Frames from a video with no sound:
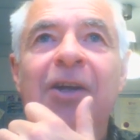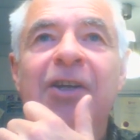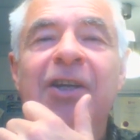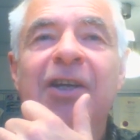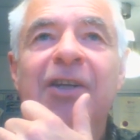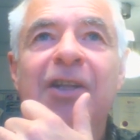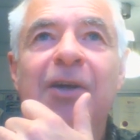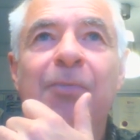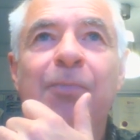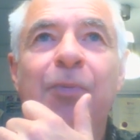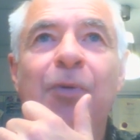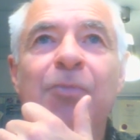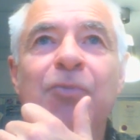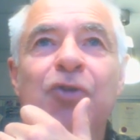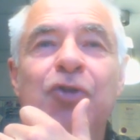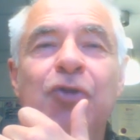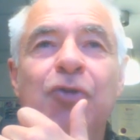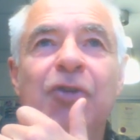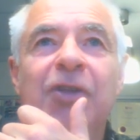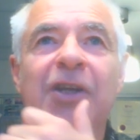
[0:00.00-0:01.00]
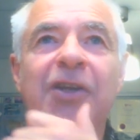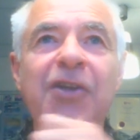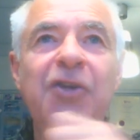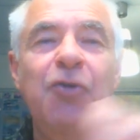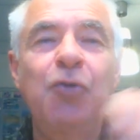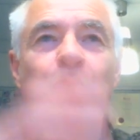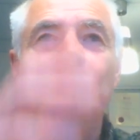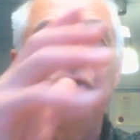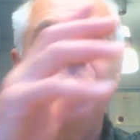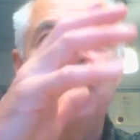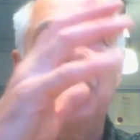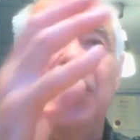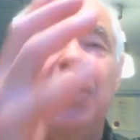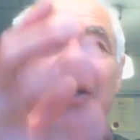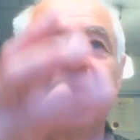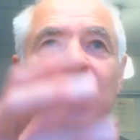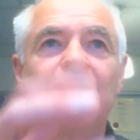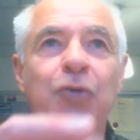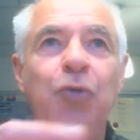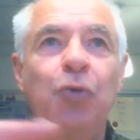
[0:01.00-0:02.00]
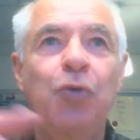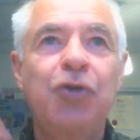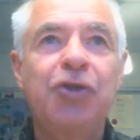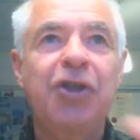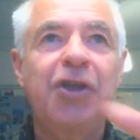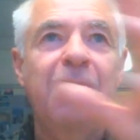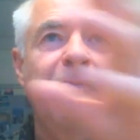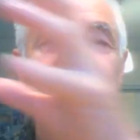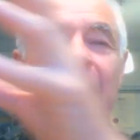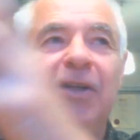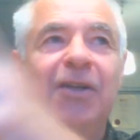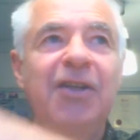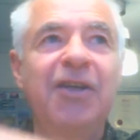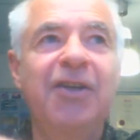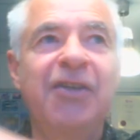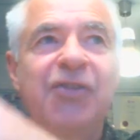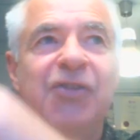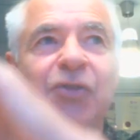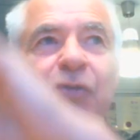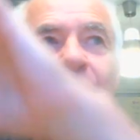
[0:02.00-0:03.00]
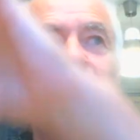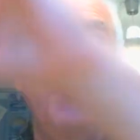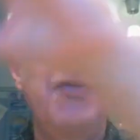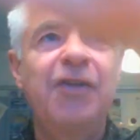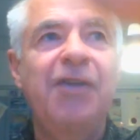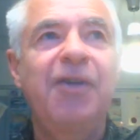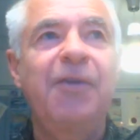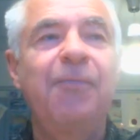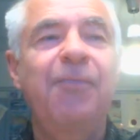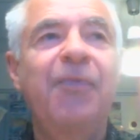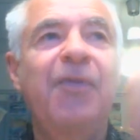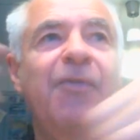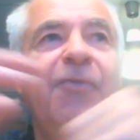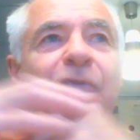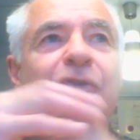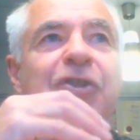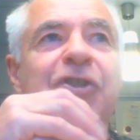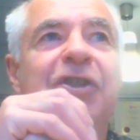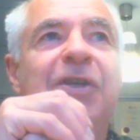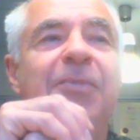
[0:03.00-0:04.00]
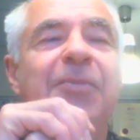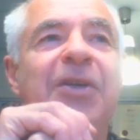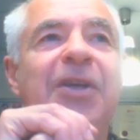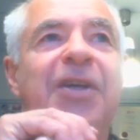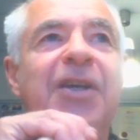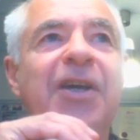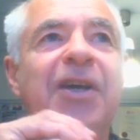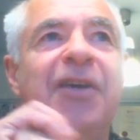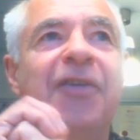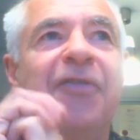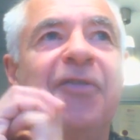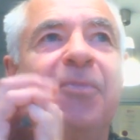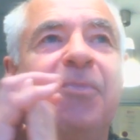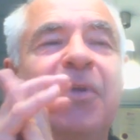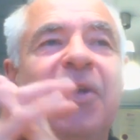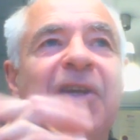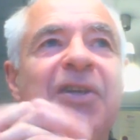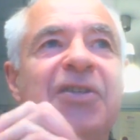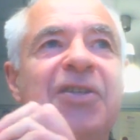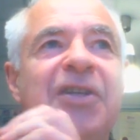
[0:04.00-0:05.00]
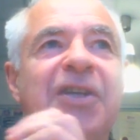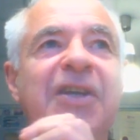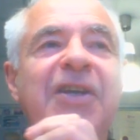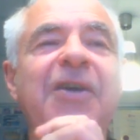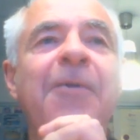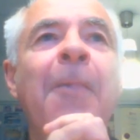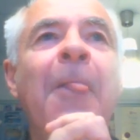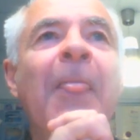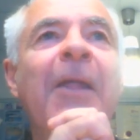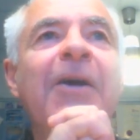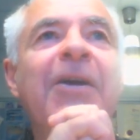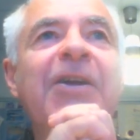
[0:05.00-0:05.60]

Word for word: Я там помню, что такие кучи картошки были нарисованы в учебнике арифметики